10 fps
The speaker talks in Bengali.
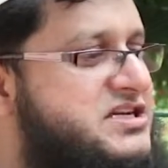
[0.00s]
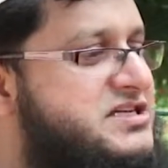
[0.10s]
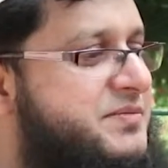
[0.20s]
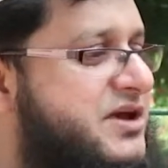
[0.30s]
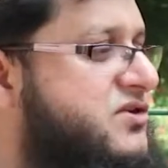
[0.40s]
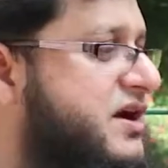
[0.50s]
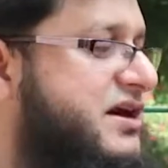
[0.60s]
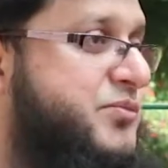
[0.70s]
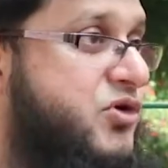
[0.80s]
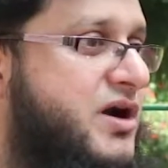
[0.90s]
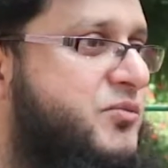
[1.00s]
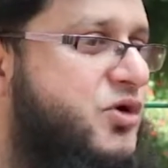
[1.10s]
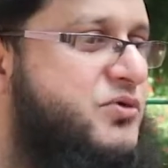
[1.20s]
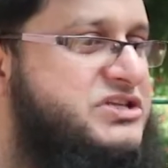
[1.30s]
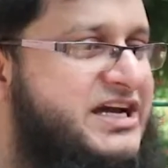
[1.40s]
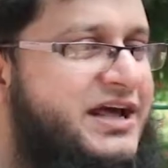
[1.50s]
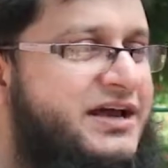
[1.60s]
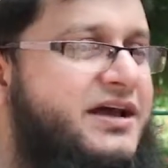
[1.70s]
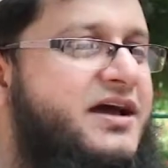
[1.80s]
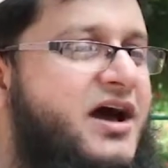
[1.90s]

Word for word: আসে যে আমরা এই ধরনের একটা প্রোগ্রাম করব যেখানে